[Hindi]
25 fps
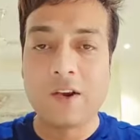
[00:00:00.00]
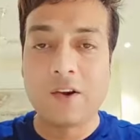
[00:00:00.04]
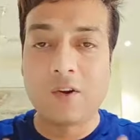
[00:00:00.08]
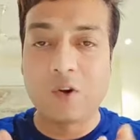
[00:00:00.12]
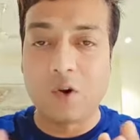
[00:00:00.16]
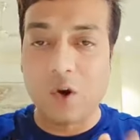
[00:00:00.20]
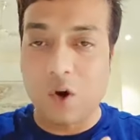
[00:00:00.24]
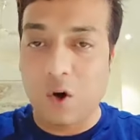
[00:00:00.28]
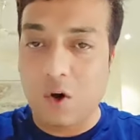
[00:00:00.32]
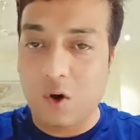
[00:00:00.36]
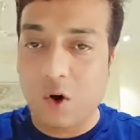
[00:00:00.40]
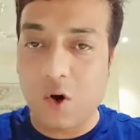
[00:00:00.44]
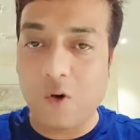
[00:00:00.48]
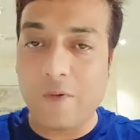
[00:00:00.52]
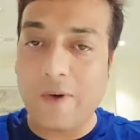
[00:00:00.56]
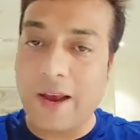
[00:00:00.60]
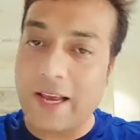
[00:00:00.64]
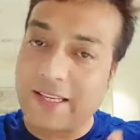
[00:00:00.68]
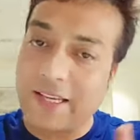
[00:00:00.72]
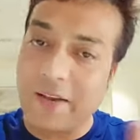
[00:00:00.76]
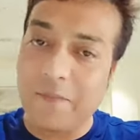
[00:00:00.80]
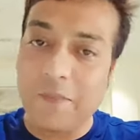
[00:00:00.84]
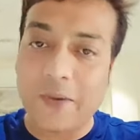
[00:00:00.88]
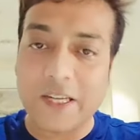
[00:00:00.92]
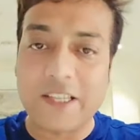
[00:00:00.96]
कोको
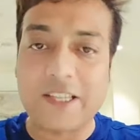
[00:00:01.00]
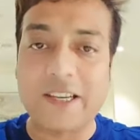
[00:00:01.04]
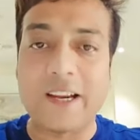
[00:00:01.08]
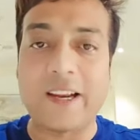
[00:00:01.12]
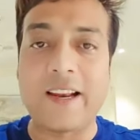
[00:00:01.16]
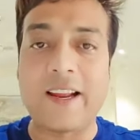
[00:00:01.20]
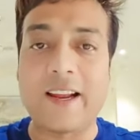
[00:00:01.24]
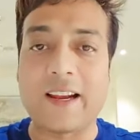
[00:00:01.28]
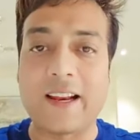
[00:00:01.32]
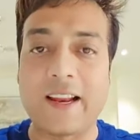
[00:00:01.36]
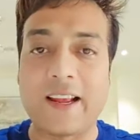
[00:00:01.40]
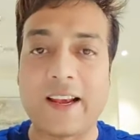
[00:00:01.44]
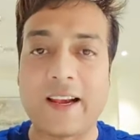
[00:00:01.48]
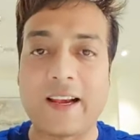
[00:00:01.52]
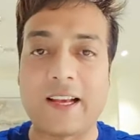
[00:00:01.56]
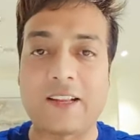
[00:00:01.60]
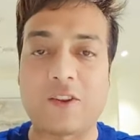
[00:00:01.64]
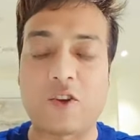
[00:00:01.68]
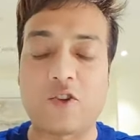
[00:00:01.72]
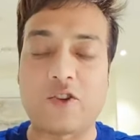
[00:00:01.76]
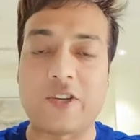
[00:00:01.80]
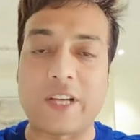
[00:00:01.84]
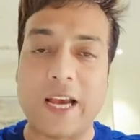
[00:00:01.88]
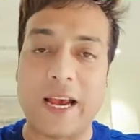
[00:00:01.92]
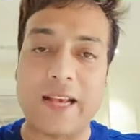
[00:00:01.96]
वैसे बच्चे निकलेंगे
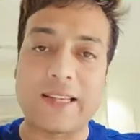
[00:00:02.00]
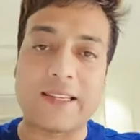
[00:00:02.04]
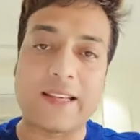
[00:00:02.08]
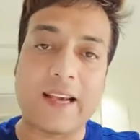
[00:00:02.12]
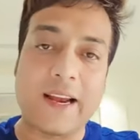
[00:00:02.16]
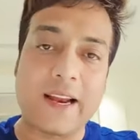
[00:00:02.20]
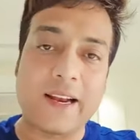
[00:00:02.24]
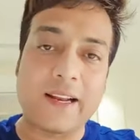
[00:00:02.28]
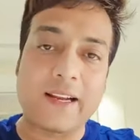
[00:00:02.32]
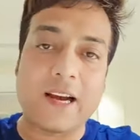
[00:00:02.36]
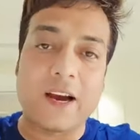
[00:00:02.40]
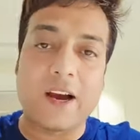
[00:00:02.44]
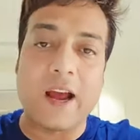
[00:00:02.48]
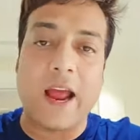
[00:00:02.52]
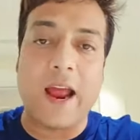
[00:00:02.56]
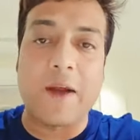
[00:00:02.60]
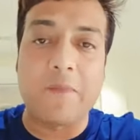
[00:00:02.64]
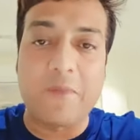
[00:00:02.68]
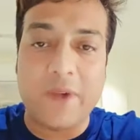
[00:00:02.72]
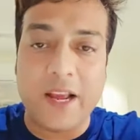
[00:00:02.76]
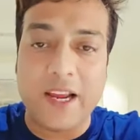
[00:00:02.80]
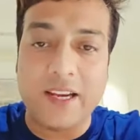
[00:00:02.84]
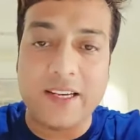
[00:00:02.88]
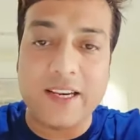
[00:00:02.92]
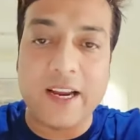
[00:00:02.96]
तो जैसा इनका
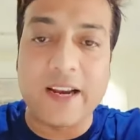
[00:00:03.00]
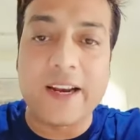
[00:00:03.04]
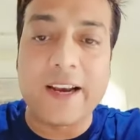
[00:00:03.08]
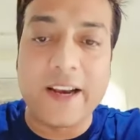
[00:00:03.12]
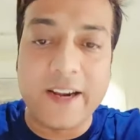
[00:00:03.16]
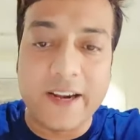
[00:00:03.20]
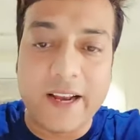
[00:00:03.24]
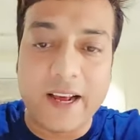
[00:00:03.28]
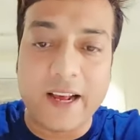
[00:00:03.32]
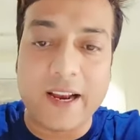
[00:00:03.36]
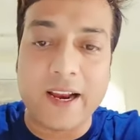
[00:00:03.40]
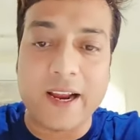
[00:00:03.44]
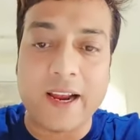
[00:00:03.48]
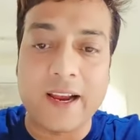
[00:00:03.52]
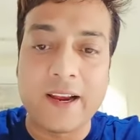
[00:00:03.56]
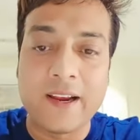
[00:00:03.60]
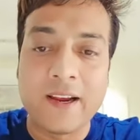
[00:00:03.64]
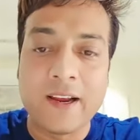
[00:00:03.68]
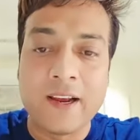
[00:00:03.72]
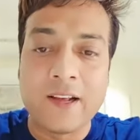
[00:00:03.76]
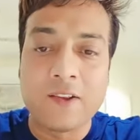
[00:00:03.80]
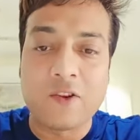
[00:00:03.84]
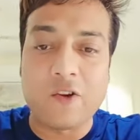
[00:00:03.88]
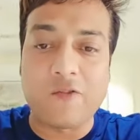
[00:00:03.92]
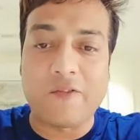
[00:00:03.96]
एमडी या लीडर है
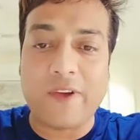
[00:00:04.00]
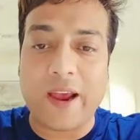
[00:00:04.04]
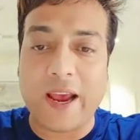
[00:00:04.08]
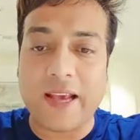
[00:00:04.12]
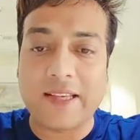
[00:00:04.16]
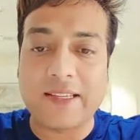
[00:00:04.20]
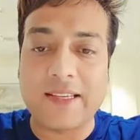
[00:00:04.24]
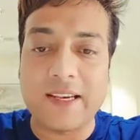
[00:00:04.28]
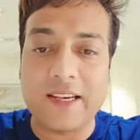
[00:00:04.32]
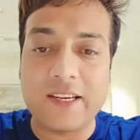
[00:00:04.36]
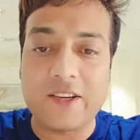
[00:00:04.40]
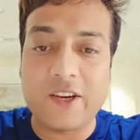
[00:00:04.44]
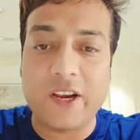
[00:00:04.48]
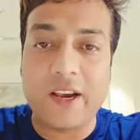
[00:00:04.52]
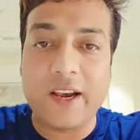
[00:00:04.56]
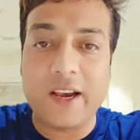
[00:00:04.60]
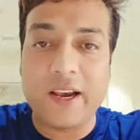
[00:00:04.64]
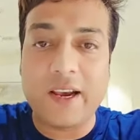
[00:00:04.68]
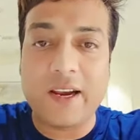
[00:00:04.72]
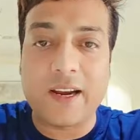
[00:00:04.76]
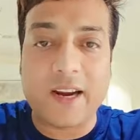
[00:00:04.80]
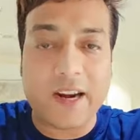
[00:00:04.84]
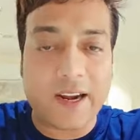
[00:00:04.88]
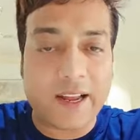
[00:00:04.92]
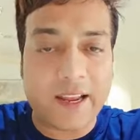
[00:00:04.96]
तो वैसी
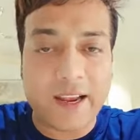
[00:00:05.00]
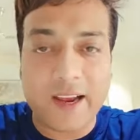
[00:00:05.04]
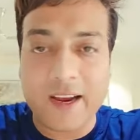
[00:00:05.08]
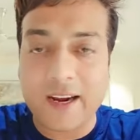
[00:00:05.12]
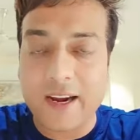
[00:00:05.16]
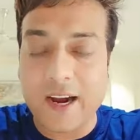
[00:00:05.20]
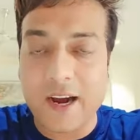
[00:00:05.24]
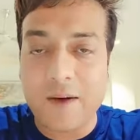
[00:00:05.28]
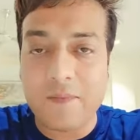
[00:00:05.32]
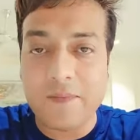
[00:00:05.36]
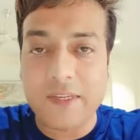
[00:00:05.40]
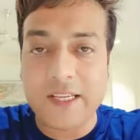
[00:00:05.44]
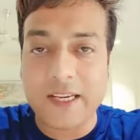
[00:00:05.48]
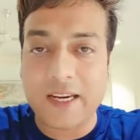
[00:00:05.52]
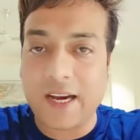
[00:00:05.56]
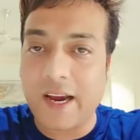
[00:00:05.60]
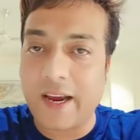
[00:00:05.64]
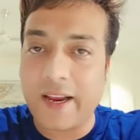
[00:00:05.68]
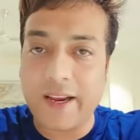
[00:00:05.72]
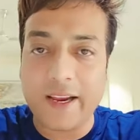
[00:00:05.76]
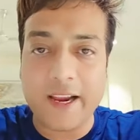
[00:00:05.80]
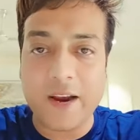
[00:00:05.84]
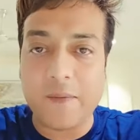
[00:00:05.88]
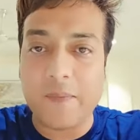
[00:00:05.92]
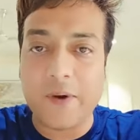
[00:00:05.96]
जो घटिया काम
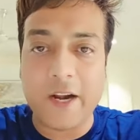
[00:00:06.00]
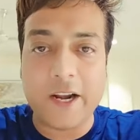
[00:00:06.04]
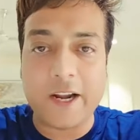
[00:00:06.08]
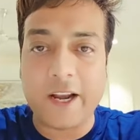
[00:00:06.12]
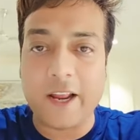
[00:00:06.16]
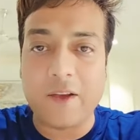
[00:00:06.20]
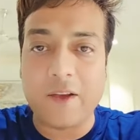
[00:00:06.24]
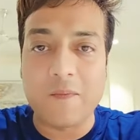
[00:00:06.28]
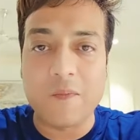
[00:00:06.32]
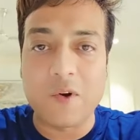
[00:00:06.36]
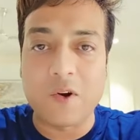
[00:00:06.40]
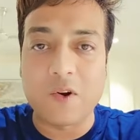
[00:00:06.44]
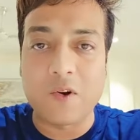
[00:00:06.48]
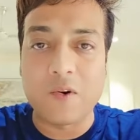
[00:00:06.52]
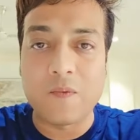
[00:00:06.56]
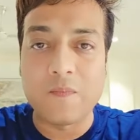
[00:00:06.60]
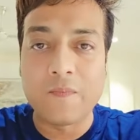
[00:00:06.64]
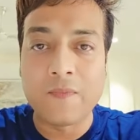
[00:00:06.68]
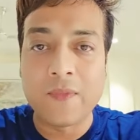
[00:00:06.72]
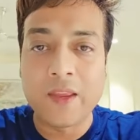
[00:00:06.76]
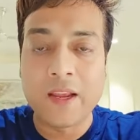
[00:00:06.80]
सिखाएंगे अपनी टीमों को